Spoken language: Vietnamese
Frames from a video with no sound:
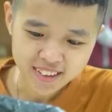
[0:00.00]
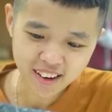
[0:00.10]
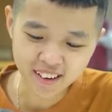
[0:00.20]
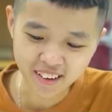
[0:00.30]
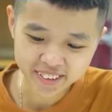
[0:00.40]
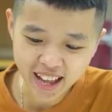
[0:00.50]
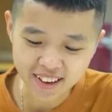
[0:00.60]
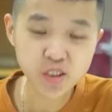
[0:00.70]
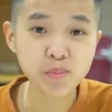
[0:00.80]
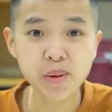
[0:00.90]
đã gửi
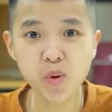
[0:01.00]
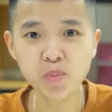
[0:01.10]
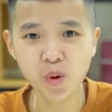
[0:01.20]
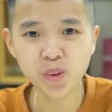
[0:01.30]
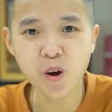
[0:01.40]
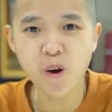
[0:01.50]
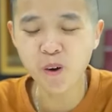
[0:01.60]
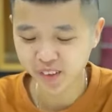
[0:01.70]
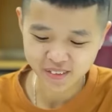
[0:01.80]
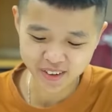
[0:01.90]
tặng cho mình một món
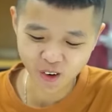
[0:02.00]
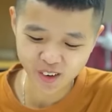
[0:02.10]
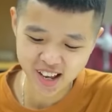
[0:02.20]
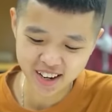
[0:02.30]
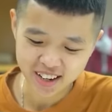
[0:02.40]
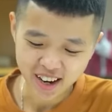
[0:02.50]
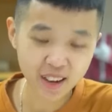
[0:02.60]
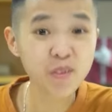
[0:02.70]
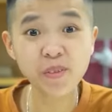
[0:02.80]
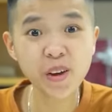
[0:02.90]
đồ và nói rằng
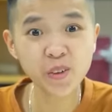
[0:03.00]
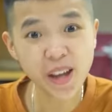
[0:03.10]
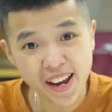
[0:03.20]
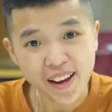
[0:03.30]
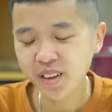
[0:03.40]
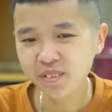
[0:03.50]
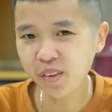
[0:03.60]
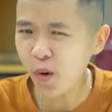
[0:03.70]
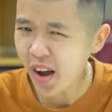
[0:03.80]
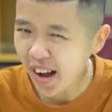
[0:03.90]
hãy review đi
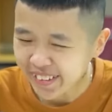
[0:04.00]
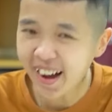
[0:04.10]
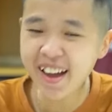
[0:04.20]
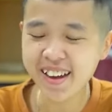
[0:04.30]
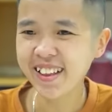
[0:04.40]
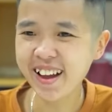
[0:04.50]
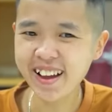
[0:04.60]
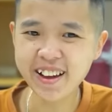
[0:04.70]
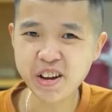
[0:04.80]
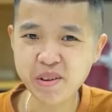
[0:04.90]
và vui hơn nữa ấy
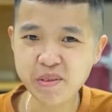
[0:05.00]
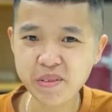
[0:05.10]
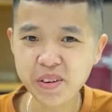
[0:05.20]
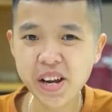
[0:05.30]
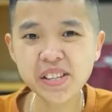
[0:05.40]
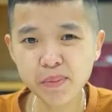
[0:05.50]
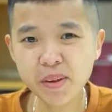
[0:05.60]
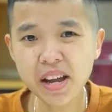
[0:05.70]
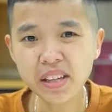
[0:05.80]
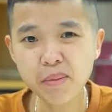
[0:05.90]
là khi
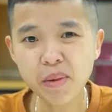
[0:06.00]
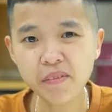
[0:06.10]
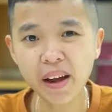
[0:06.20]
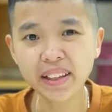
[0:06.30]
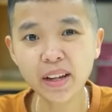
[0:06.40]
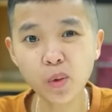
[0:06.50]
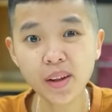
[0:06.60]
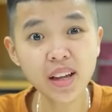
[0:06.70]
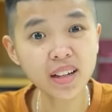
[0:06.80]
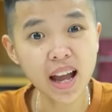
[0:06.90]
ship đến đây thì mình phải thanh
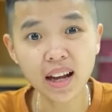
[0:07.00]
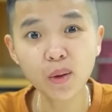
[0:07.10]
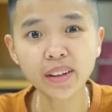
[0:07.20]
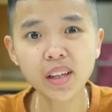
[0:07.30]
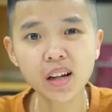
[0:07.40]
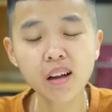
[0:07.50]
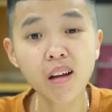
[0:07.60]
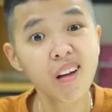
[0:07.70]
toán tất cả các loại tiền.